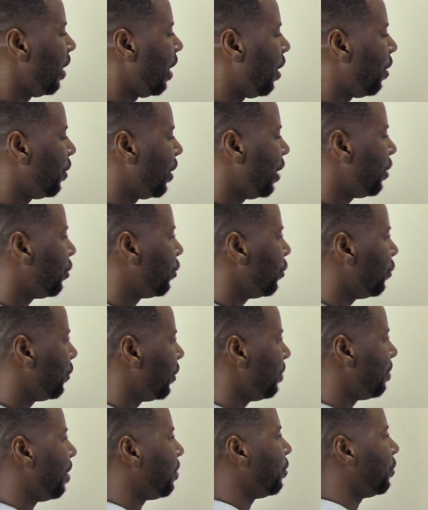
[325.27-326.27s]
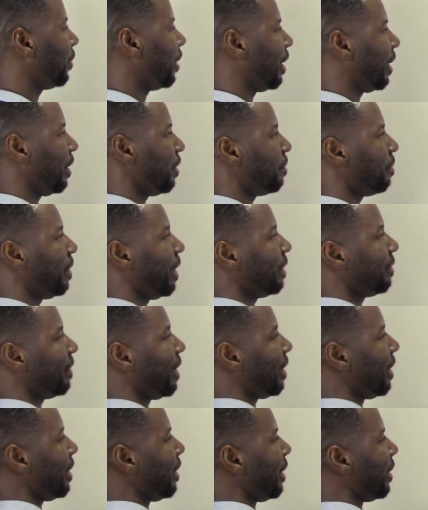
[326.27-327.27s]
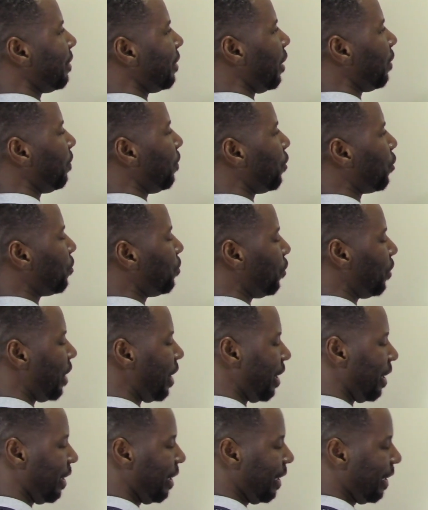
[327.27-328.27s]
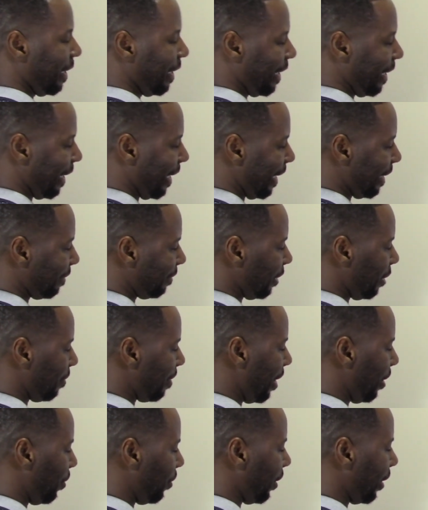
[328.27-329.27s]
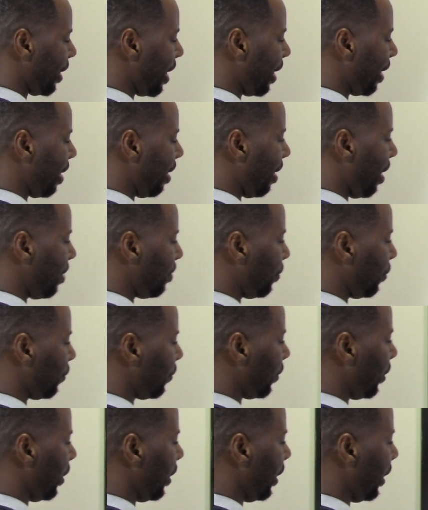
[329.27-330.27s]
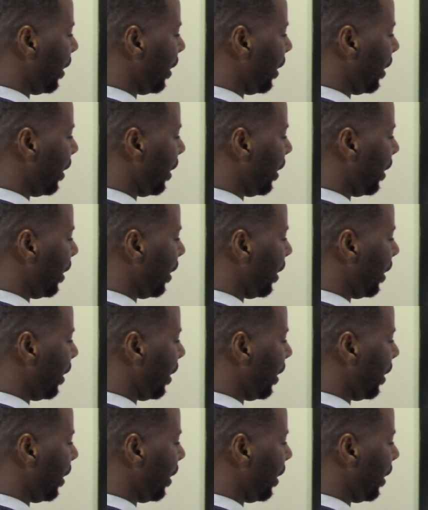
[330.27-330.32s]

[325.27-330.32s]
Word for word: Ahora entonces vamos a reemplazar en esta fórmula este valor que acabamos